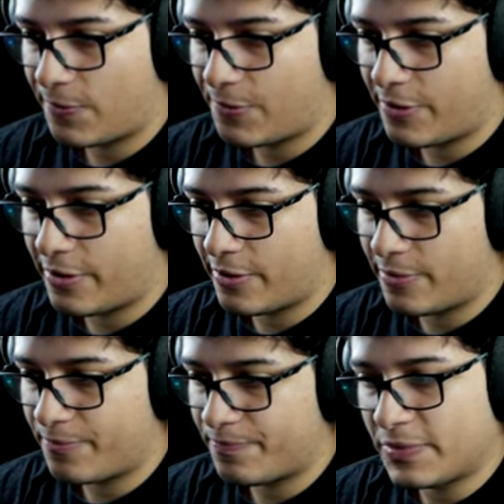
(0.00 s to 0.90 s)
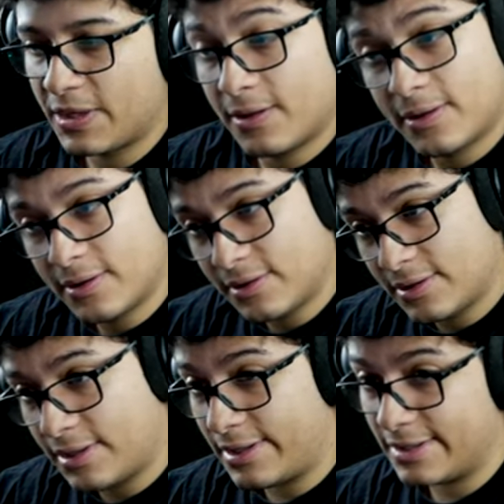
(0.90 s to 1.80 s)
É...
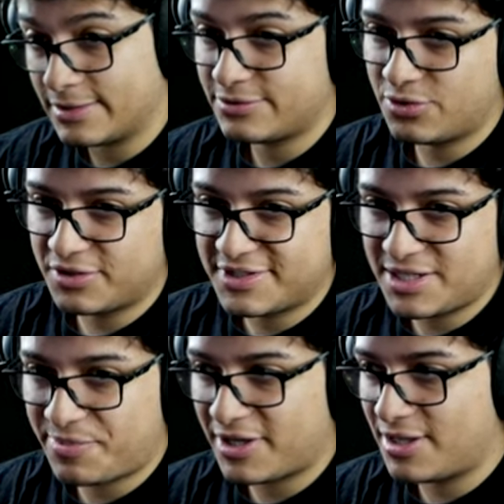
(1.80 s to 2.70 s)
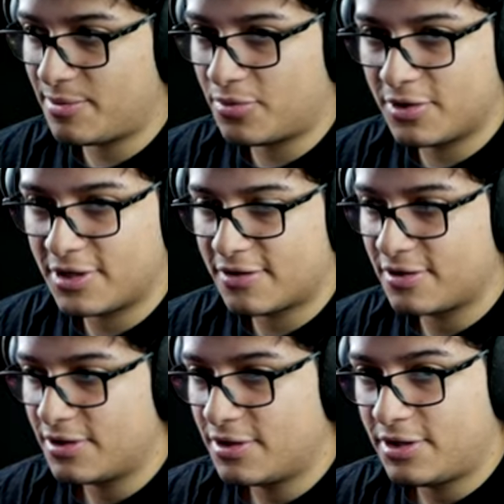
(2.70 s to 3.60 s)
é torcer para que dê boa, né?
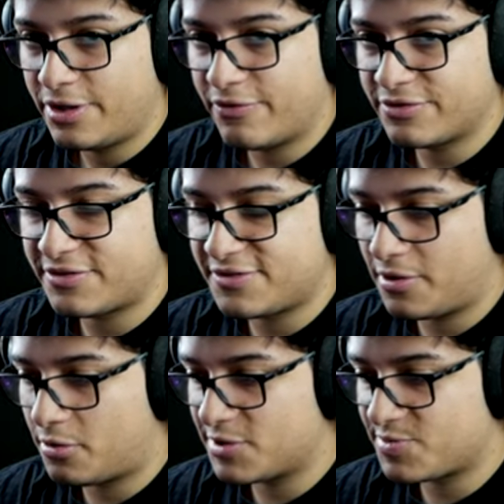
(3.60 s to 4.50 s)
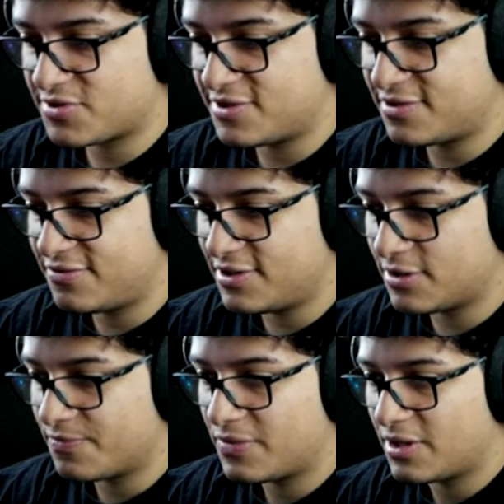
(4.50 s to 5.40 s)
Eu vou trazer algumas poções de vida.
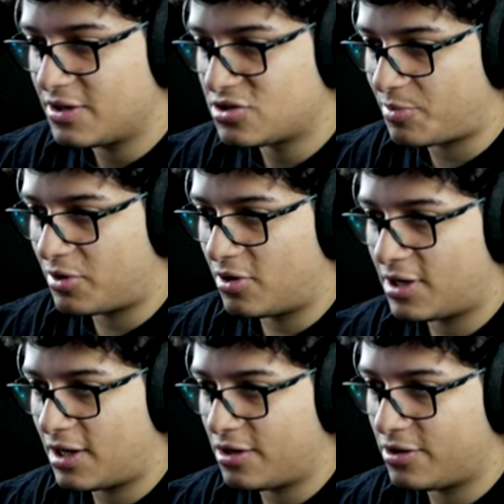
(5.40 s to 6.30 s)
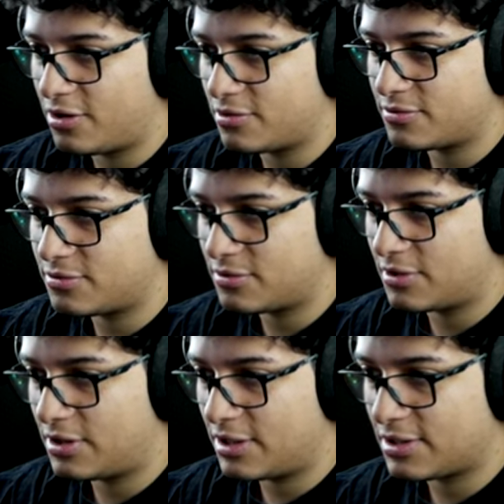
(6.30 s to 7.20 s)
Dá pra colocar ele aqui, ó.
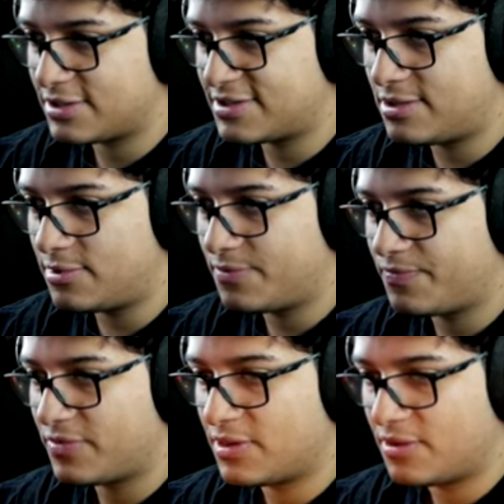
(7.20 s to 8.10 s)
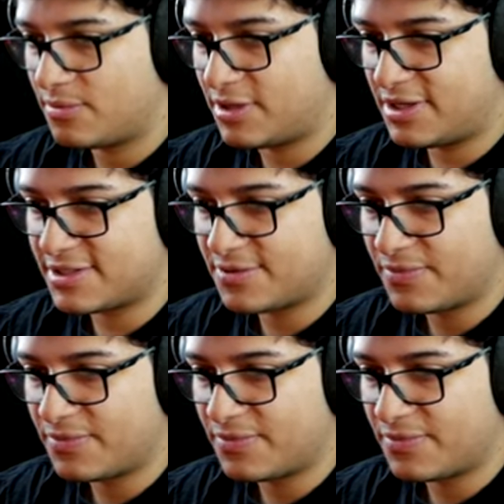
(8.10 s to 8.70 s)
Aqui em cima. Beleza.